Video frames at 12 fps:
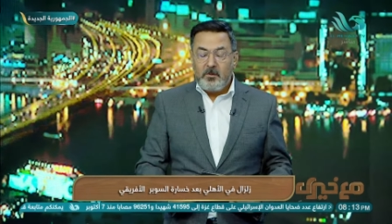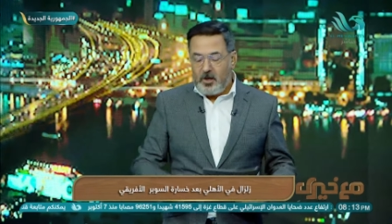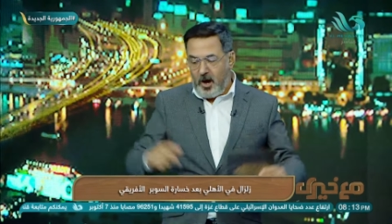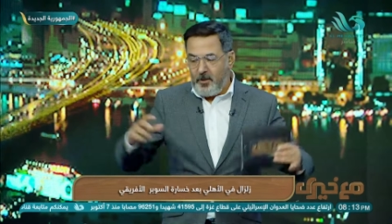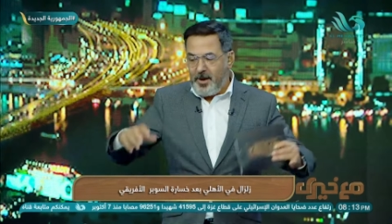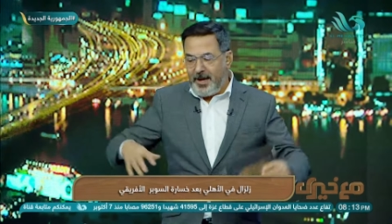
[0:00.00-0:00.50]

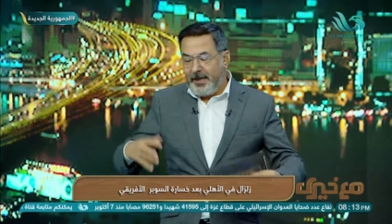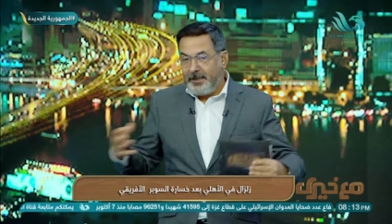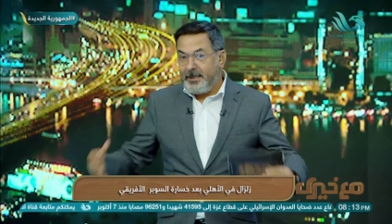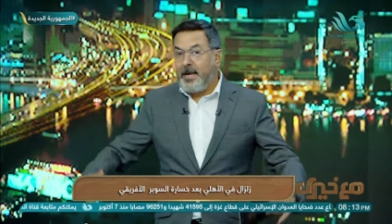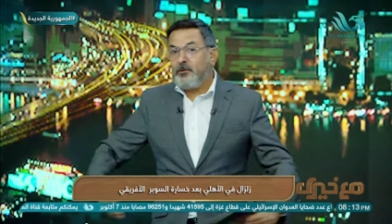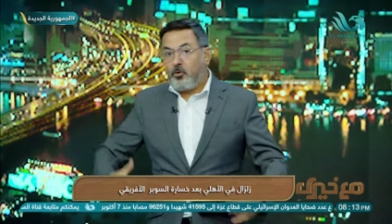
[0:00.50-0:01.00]
رغم
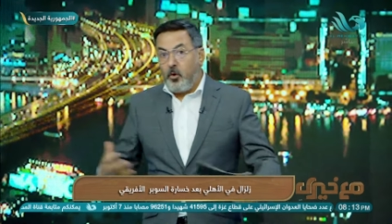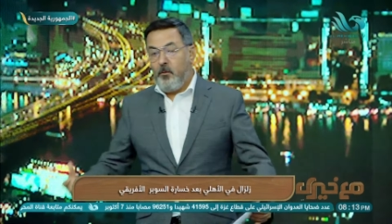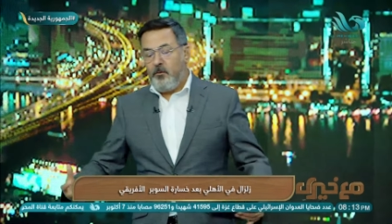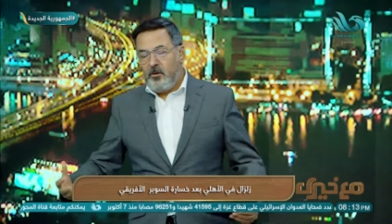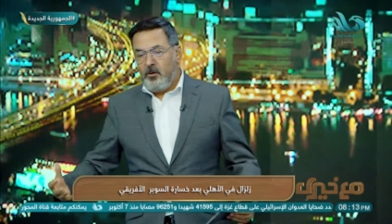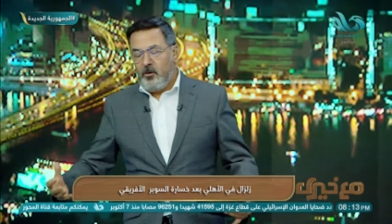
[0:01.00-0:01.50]

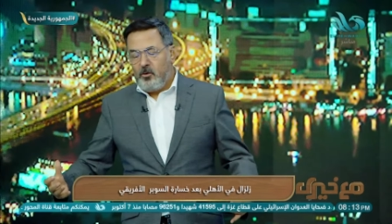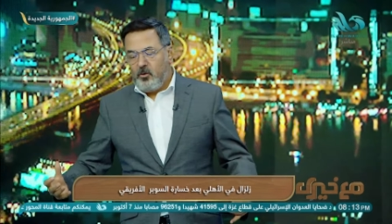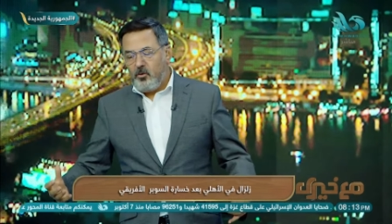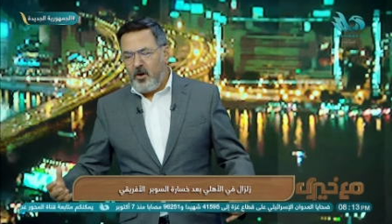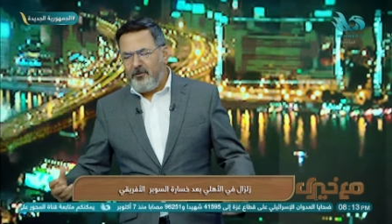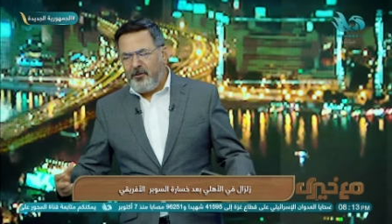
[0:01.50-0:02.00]
احساسهم
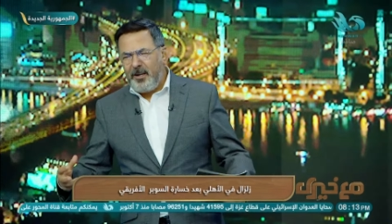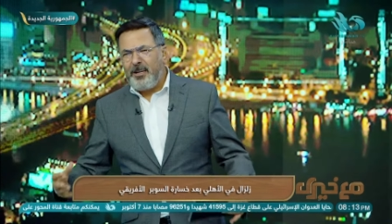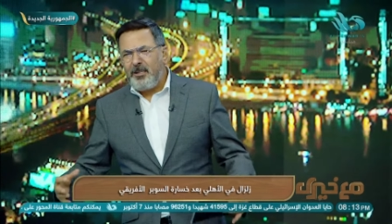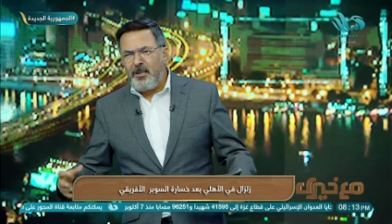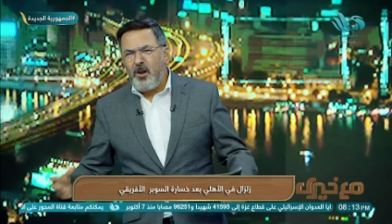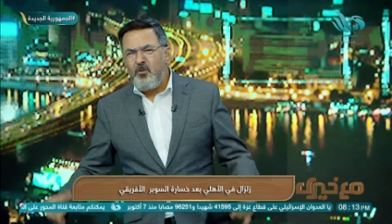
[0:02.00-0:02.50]

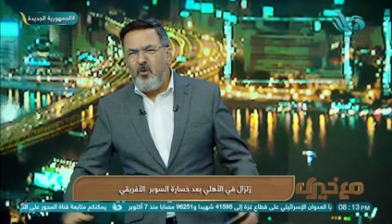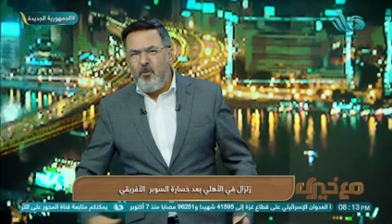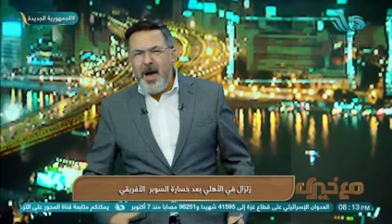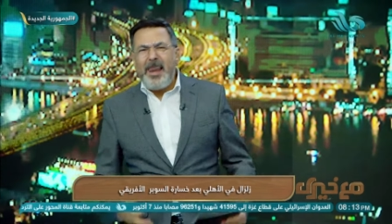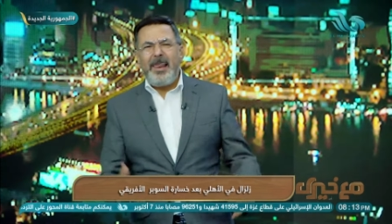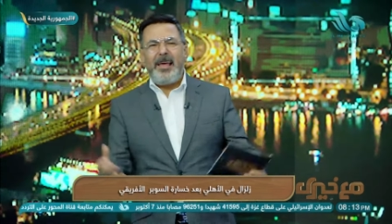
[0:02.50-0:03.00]
وفكره
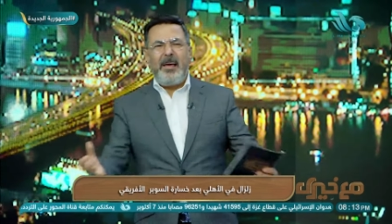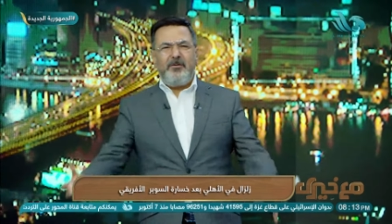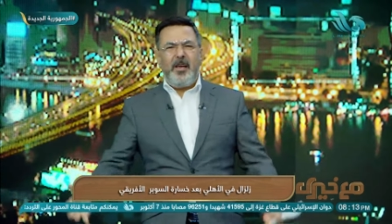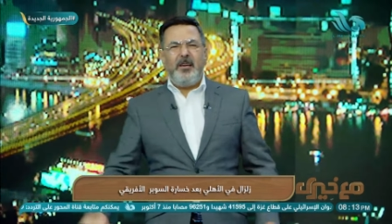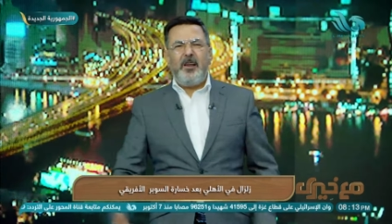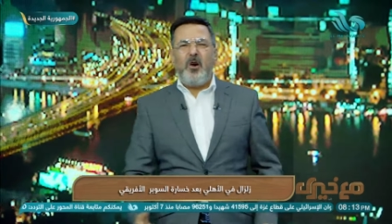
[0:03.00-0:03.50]
المبالغه
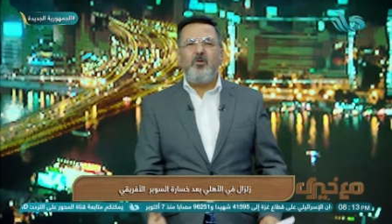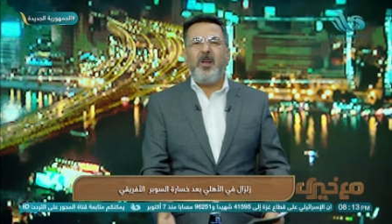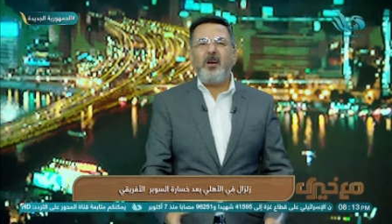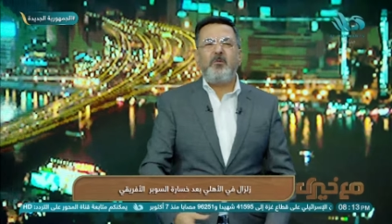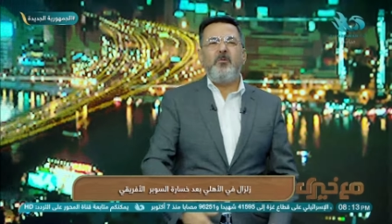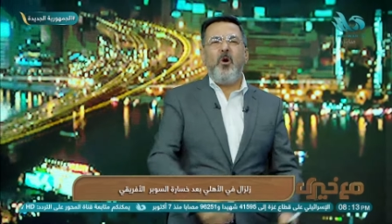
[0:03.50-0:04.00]
فان
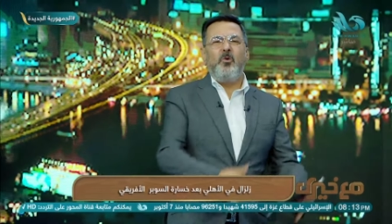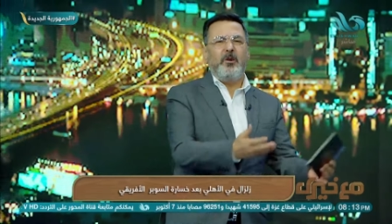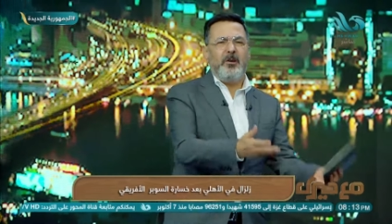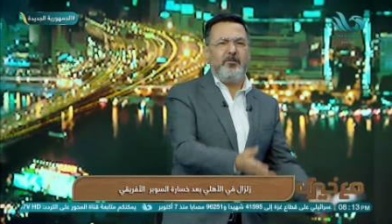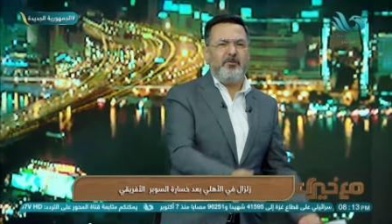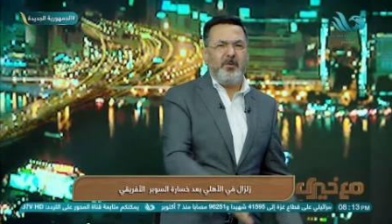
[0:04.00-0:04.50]
هناك
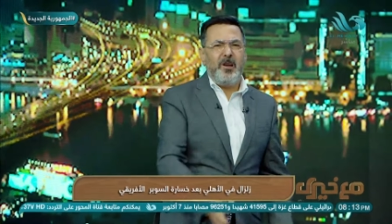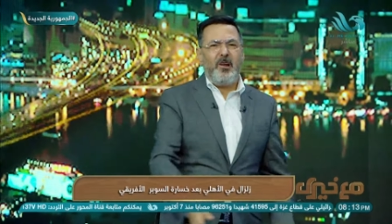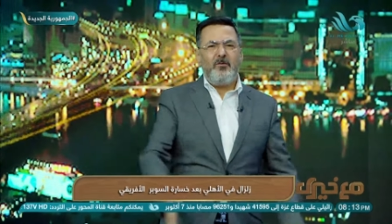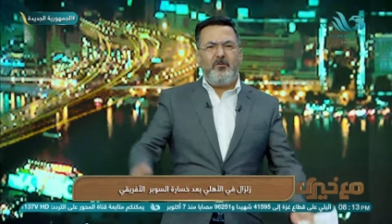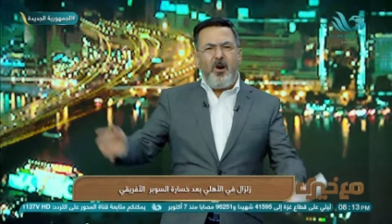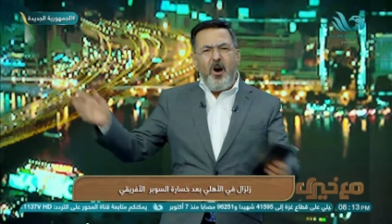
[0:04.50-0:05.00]
موقف من
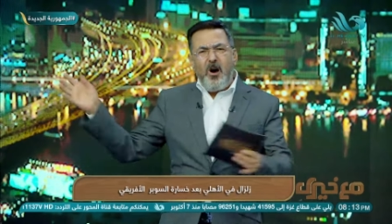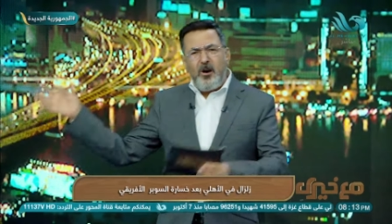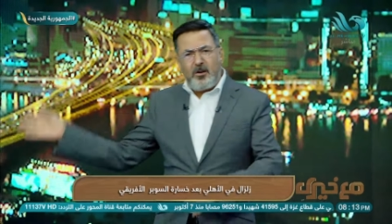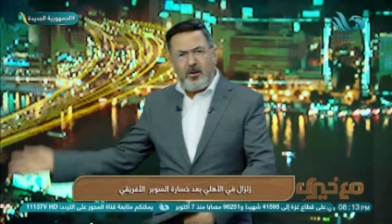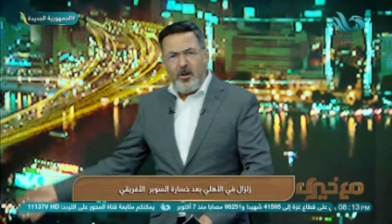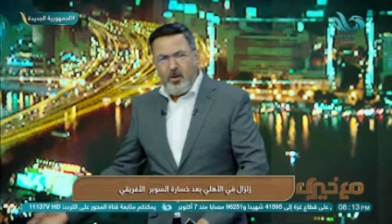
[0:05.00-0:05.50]

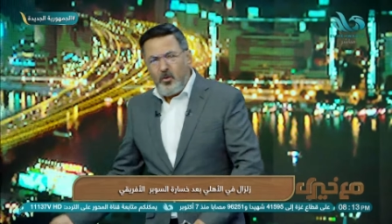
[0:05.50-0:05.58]
الفار